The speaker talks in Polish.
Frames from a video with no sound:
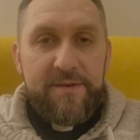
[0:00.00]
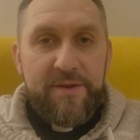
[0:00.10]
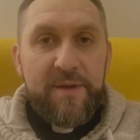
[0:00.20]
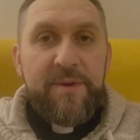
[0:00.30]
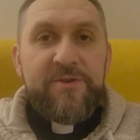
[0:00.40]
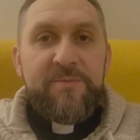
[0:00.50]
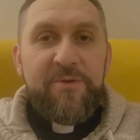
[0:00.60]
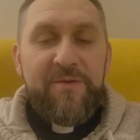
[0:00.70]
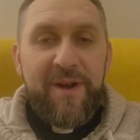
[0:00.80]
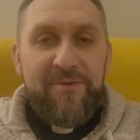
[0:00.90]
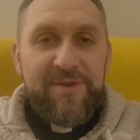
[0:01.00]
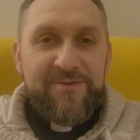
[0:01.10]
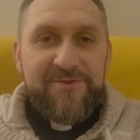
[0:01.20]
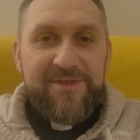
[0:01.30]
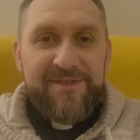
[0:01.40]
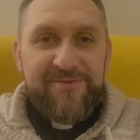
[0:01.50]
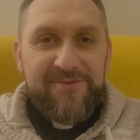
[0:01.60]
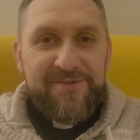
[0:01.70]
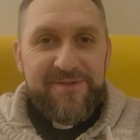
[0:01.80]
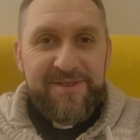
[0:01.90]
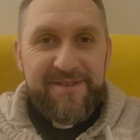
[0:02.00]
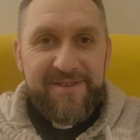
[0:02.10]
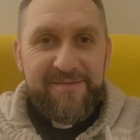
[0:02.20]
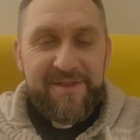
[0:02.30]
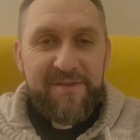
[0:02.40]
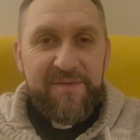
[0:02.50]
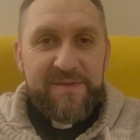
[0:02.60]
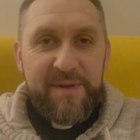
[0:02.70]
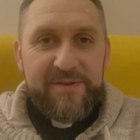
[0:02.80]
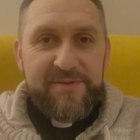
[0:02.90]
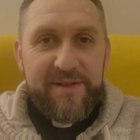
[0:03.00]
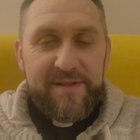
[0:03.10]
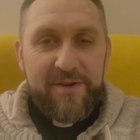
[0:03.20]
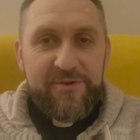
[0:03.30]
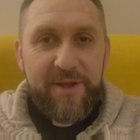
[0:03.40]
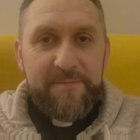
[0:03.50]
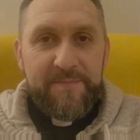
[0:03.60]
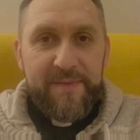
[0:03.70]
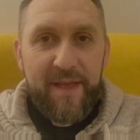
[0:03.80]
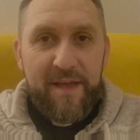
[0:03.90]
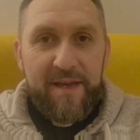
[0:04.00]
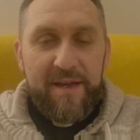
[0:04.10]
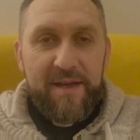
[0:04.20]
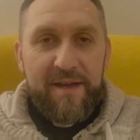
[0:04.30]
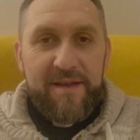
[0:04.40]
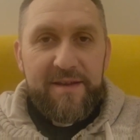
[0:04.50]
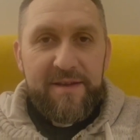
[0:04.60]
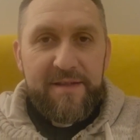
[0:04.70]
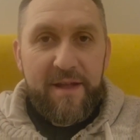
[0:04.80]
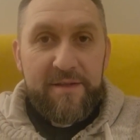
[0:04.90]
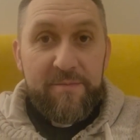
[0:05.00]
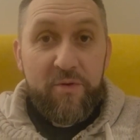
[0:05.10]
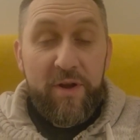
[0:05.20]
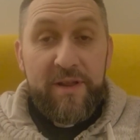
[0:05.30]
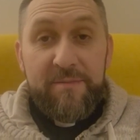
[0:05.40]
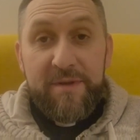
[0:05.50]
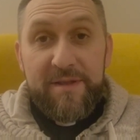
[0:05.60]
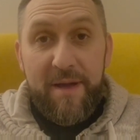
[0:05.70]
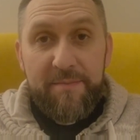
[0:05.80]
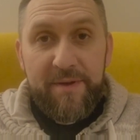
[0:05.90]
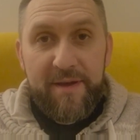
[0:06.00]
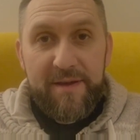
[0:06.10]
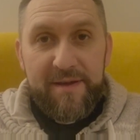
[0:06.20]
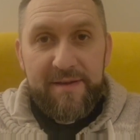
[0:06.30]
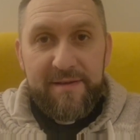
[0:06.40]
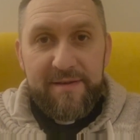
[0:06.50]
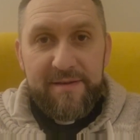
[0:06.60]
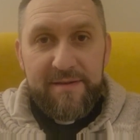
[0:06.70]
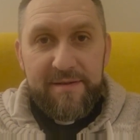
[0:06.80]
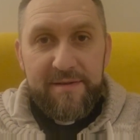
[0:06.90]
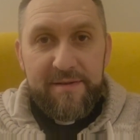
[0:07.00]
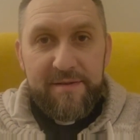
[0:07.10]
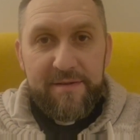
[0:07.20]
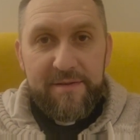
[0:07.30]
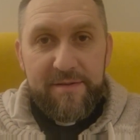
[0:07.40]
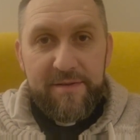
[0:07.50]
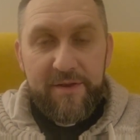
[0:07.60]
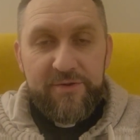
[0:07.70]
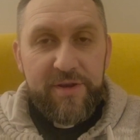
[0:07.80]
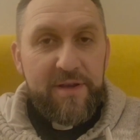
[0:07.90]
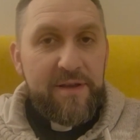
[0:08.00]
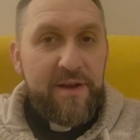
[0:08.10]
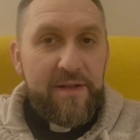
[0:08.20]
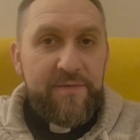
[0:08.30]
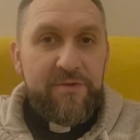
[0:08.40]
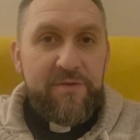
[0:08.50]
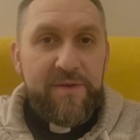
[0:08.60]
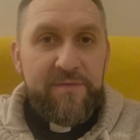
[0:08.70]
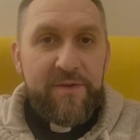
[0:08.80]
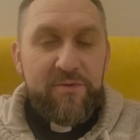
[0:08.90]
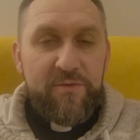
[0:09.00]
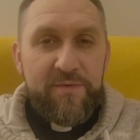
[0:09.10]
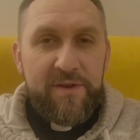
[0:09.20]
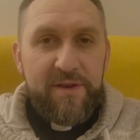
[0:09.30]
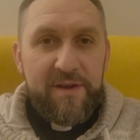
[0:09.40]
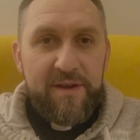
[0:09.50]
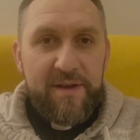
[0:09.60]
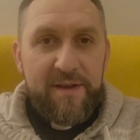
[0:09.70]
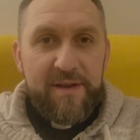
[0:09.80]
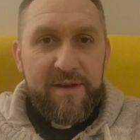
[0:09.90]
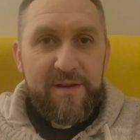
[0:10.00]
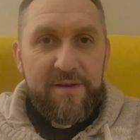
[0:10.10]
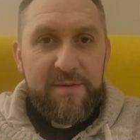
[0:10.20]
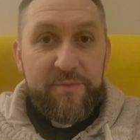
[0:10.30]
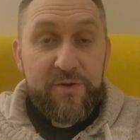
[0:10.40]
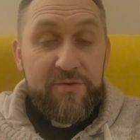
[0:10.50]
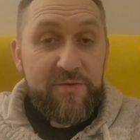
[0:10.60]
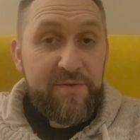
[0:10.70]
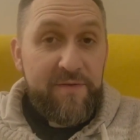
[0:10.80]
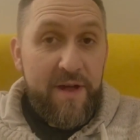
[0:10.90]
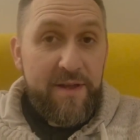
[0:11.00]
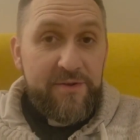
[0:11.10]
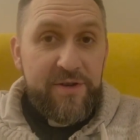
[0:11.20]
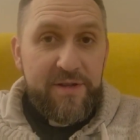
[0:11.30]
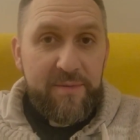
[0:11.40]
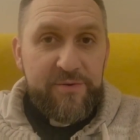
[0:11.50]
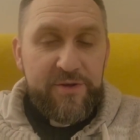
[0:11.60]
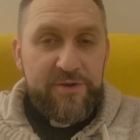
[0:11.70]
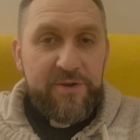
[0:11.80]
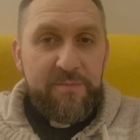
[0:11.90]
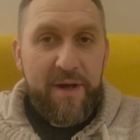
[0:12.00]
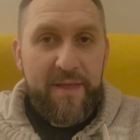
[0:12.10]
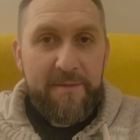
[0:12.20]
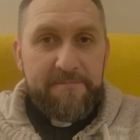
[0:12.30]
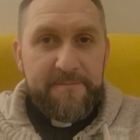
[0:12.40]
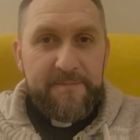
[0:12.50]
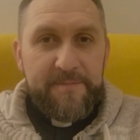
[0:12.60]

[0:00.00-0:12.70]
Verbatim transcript: Niech będzie pochwalony Jezus Chrystus. Witam Was bardzo serdecznie e, na tym kolejnym etapie naszej adwentowej wędrówki, e, przygotowywania się na przyjście Pana.